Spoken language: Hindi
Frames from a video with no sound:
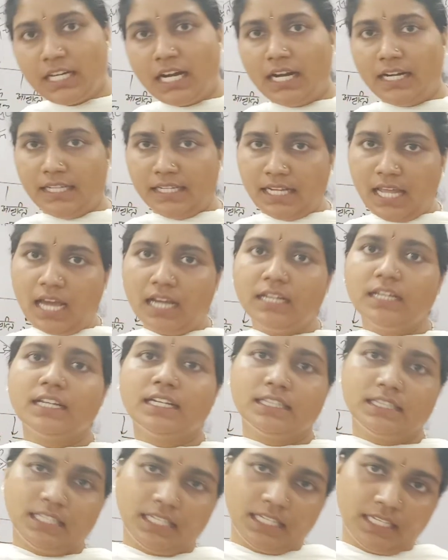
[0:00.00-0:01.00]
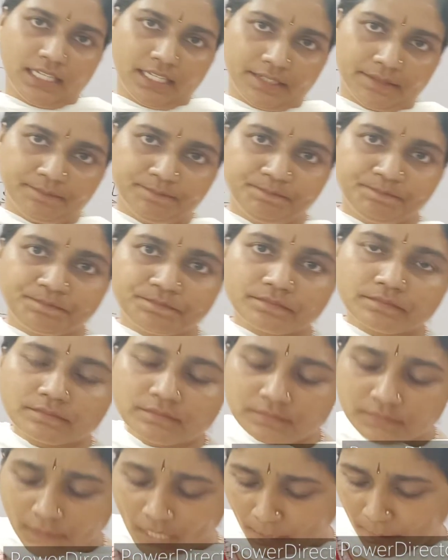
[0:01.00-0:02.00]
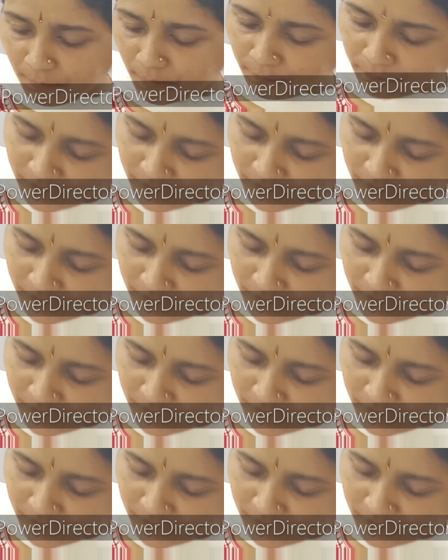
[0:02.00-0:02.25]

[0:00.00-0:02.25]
गणना करते हैं मैं